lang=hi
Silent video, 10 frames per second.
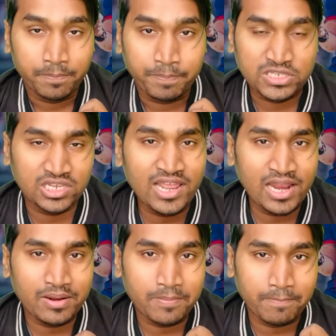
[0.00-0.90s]
पिछले
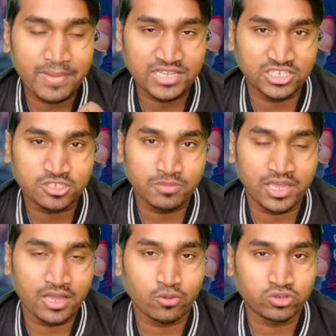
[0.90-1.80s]
मैचेस
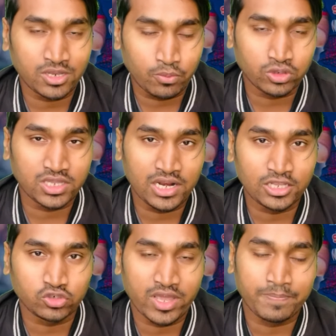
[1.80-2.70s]
में कुशल भुरतेल ने
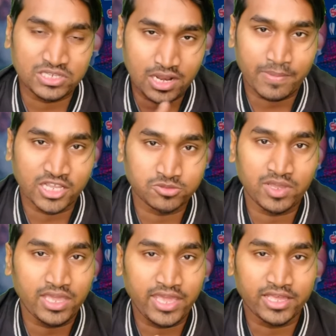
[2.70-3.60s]
जो है पिछले मैच में
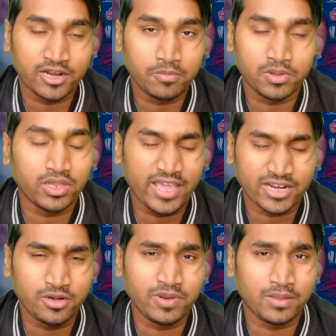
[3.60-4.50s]
एक रन एक
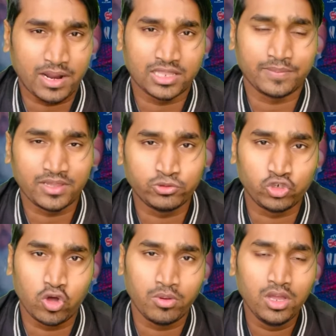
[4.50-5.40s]
रन भी नहीं मारा था मतलब
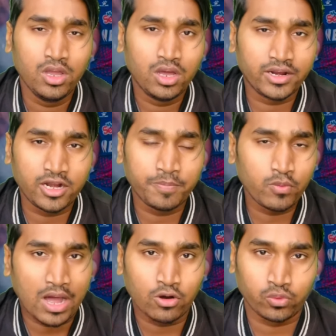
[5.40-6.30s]
जीरो रन पे वो
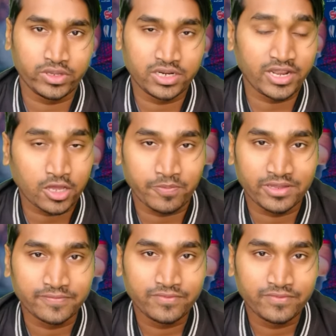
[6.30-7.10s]
आउट हुए थे डक पे